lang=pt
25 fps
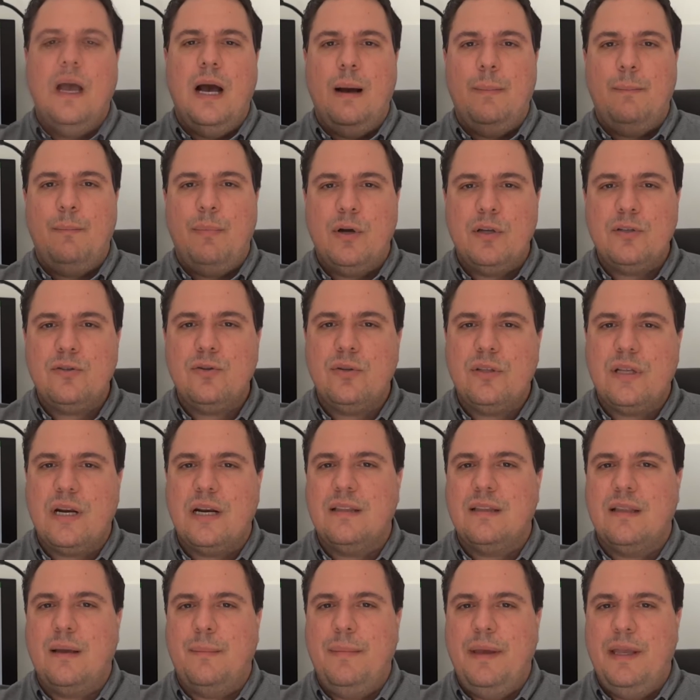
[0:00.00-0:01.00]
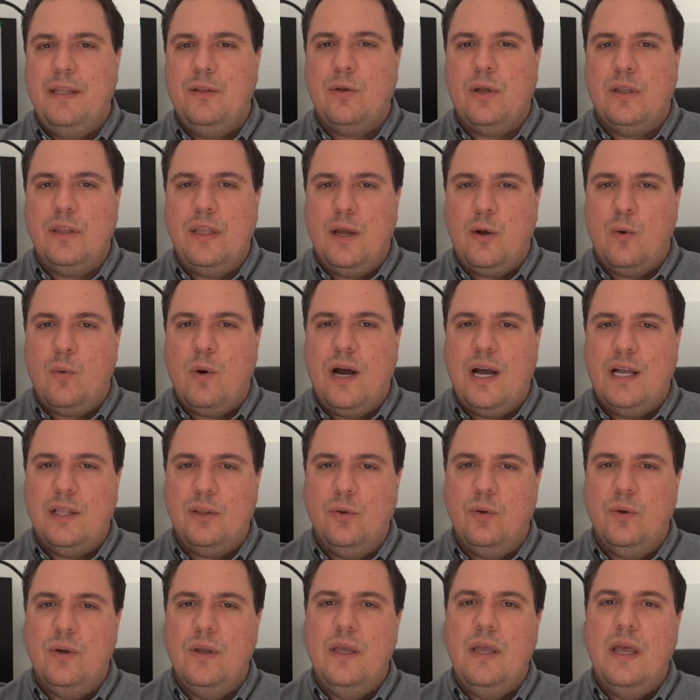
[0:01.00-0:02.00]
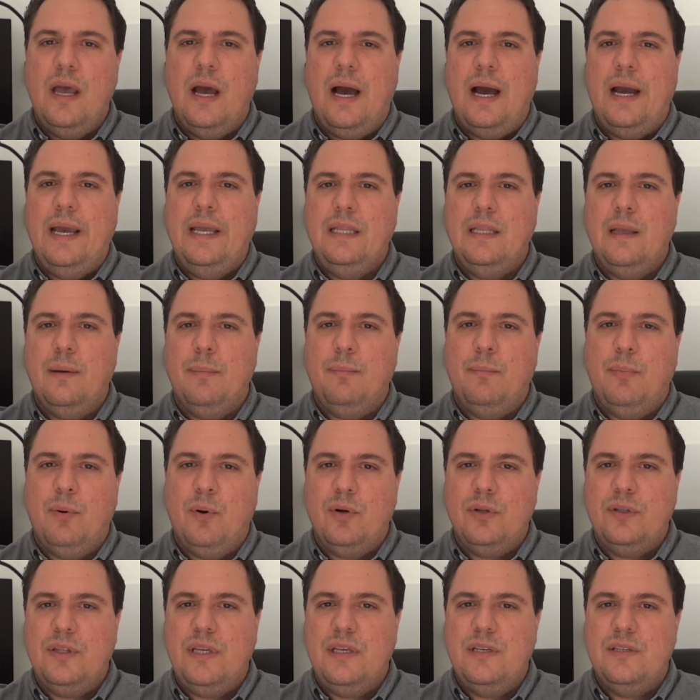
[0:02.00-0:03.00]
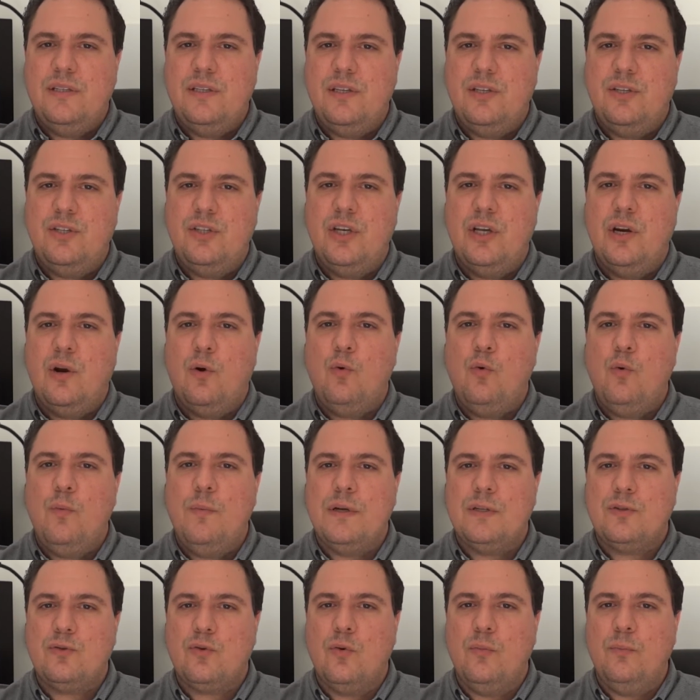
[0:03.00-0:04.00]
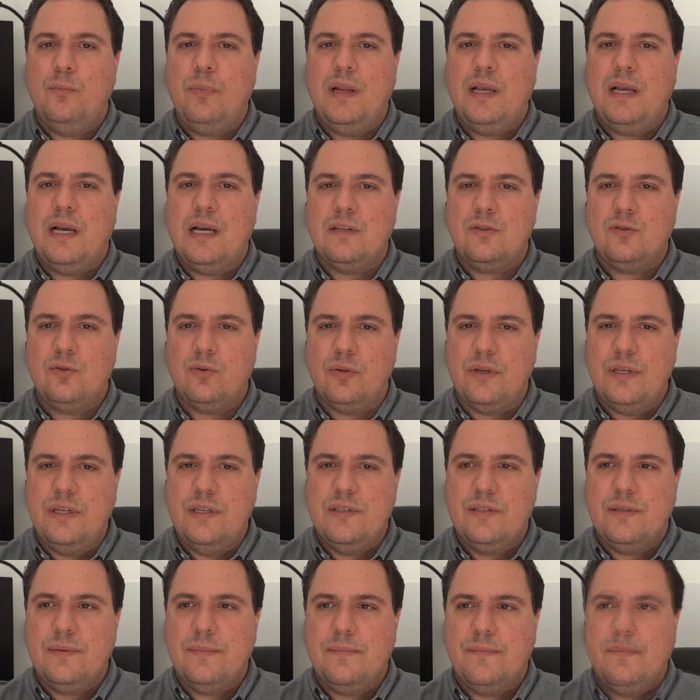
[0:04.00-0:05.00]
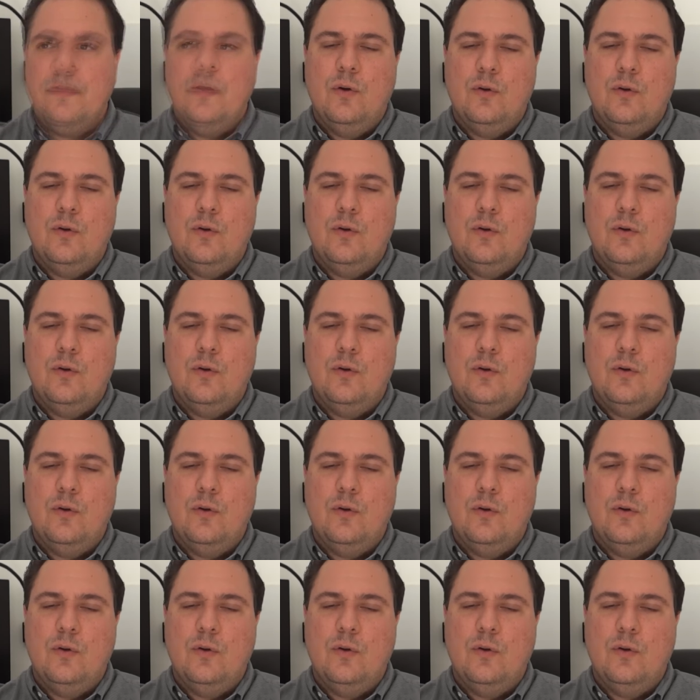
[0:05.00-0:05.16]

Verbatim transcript: Após o tratamento adequado, ainda podem existir algumas complicações.